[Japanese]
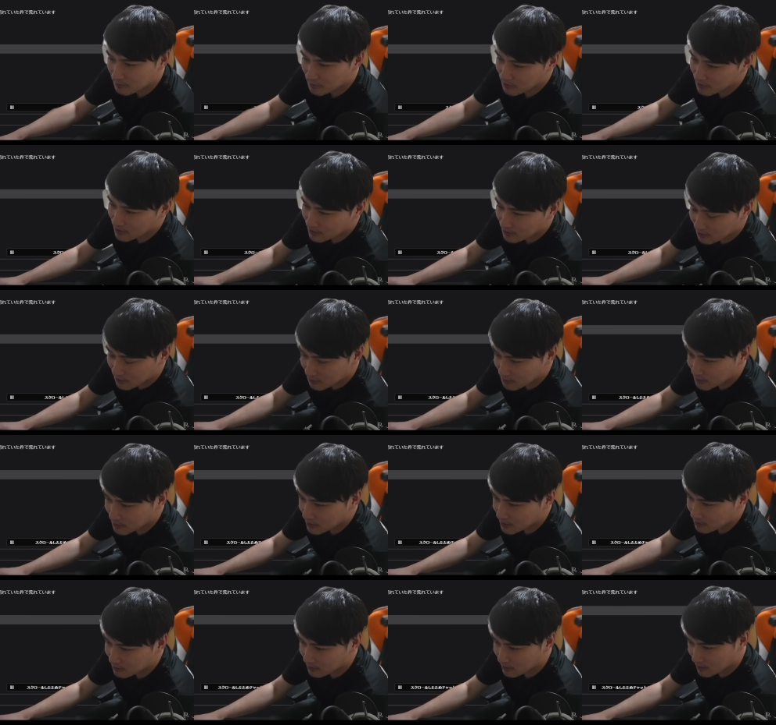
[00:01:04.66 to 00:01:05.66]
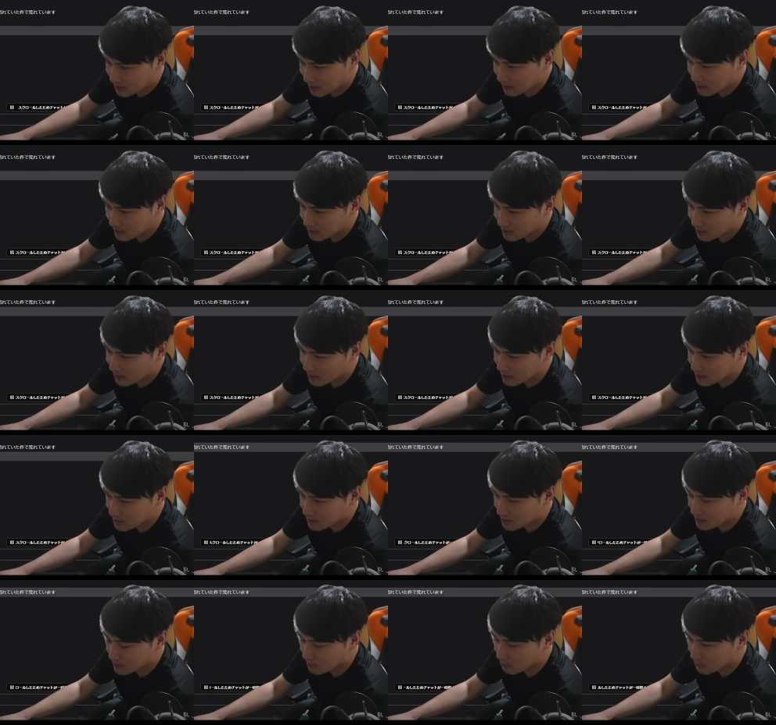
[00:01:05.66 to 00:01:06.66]
そのプンレクは景品で配信
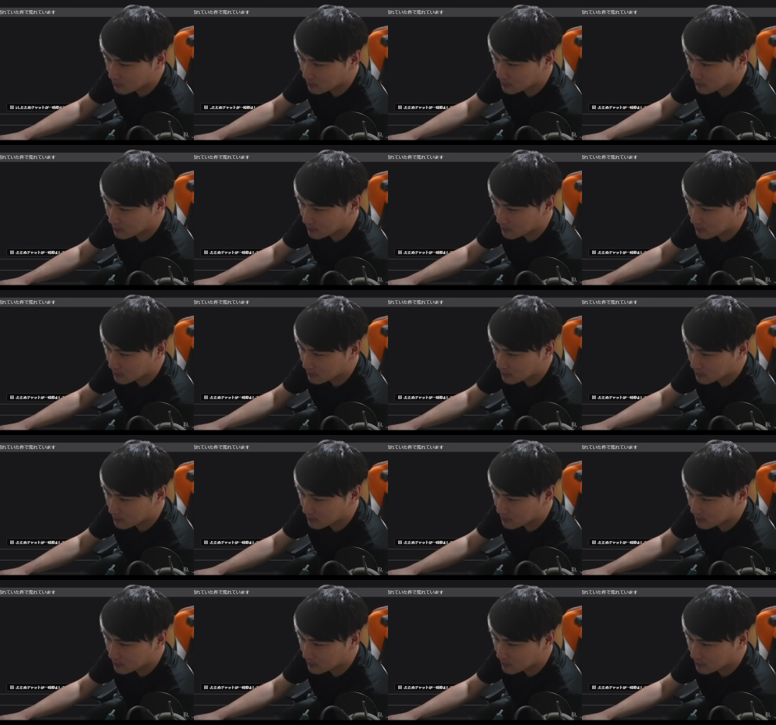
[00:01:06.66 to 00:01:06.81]
者に送った